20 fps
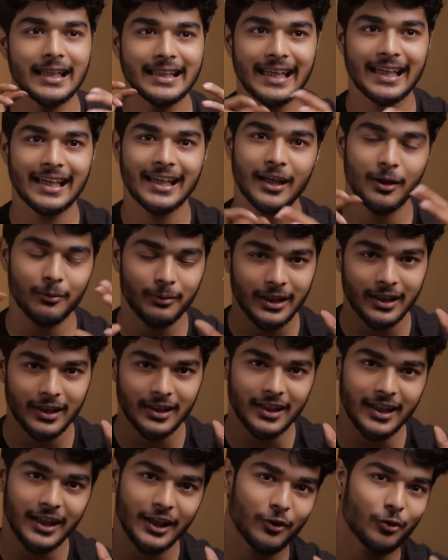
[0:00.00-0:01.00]
அது என்ன
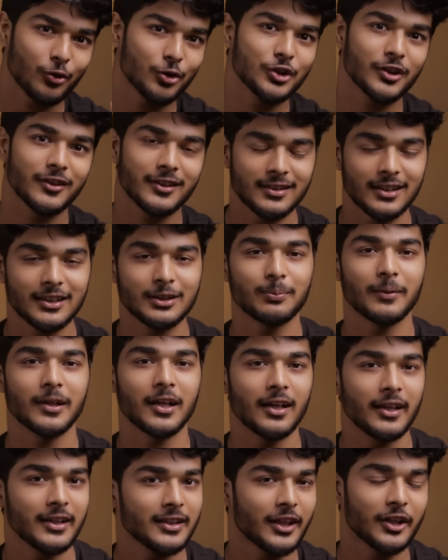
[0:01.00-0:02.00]
அப்படின்றத நீங்கள் கொஞ்சம் ரிசர்ச்
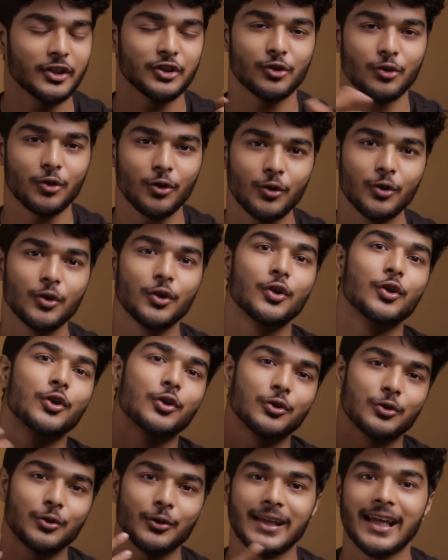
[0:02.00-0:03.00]
பண்ணாலே தெரிஞ்சிடும்
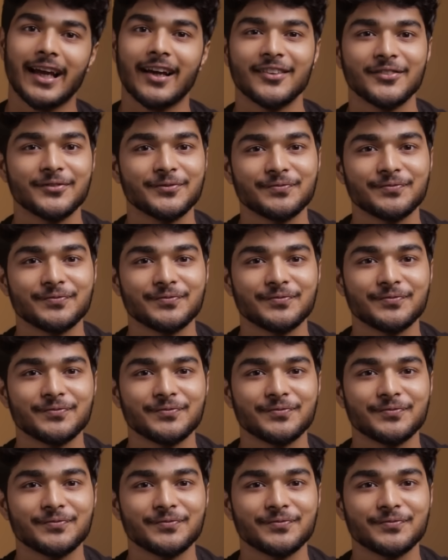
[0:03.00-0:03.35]
ஸோ யா